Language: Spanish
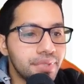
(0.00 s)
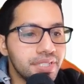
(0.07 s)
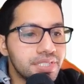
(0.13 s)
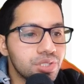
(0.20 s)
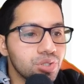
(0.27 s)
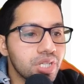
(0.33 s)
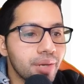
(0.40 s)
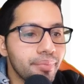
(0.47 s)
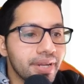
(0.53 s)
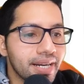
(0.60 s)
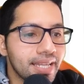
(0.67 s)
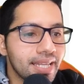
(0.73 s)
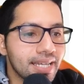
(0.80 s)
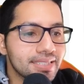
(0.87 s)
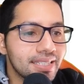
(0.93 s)
necesito que
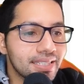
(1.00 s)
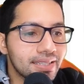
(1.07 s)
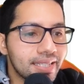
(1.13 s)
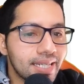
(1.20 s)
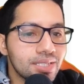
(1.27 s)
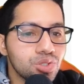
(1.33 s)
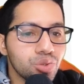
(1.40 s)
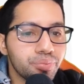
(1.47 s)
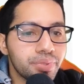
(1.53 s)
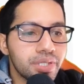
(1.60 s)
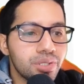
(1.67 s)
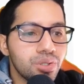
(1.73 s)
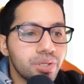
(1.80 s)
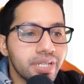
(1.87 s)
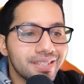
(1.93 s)
me redactes tres
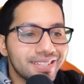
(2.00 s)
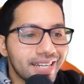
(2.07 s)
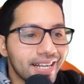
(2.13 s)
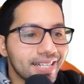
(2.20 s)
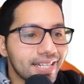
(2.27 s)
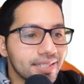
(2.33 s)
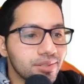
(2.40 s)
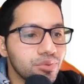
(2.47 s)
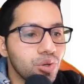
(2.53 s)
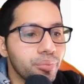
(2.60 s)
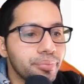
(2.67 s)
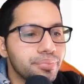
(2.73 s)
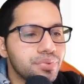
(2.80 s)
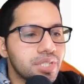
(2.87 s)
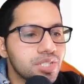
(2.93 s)
opiniones, tres,
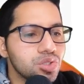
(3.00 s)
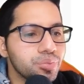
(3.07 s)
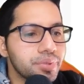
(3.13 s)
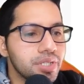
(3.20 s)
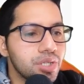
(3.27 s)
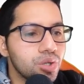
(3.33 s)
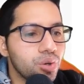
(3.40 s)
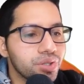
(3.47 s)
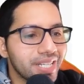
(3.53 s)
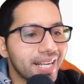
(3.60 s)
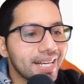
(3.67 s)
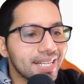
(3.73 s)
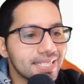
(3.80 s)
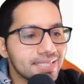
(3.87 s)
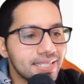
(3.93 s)
no, tres opiniones o
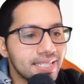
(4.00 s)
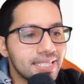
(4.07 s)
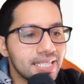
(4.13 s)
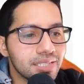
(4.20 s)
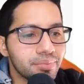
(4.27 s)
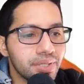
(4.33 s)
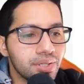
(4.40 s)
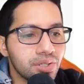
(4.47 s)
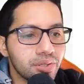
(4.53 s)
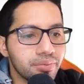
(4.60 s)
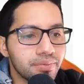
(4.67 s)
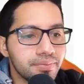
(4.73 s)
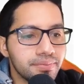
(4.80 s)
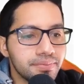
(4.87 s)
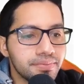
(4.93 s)
tres reseñas
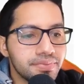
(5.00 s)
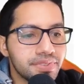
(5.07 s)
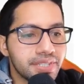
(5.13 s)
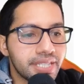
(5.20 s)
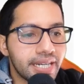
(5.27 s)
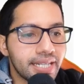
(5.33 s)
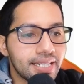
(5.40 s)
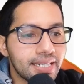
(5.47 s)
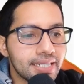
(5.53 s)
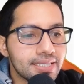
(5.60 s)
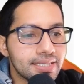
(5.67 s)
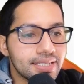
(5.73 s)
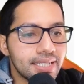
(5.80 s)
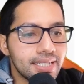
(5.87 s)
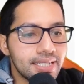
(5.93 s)
mejor. Tres
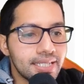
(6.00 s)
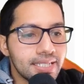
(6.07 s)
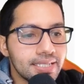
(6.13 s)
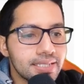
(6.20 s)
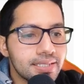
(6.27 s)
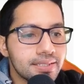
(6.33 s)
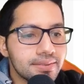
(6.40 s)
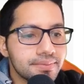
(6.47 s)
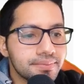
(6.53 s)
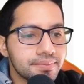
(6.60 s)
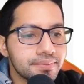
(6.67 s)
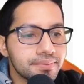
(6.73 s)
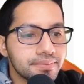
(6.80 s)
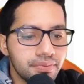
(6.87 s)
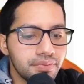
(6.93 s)
reseñas
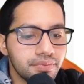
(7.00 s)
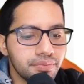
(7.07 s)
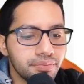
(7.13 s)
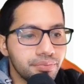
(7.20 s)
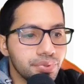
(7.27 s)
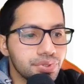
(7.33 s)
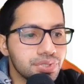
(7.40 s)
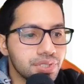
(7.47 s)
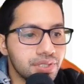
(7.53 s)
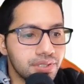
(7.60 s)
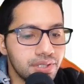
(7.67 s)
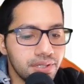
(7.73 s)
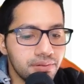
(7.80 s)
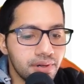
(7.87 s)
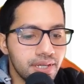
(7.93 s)

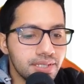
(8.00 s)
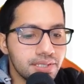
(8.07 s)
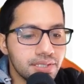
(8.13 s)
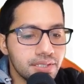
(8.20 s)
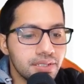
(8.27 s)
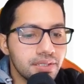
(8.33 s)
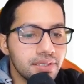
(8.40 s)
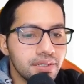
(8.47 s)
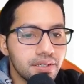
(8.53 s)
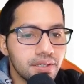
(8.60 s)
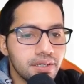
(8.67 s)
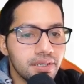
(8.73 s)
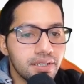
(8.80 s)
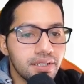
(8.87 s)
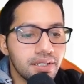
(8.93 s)
positivas
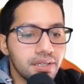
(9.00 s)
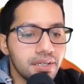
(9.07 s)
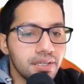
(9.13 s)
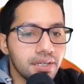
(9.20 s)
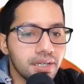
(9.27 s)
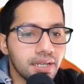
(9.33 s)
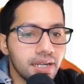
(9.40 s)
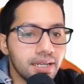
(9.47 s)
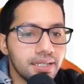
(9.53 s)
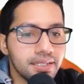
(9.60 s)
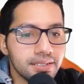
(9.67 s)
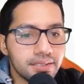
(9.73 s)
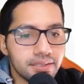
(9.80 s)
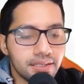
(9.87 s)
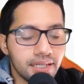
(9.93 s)
y
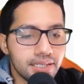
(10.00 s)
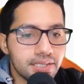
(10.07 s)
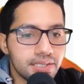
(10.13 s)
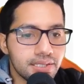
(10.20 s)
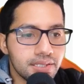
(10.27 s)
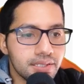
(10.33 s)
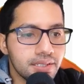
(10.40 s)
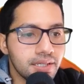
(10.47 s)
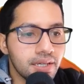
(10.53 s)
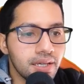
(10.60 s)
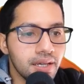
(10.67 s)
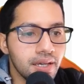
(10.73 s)
realistas.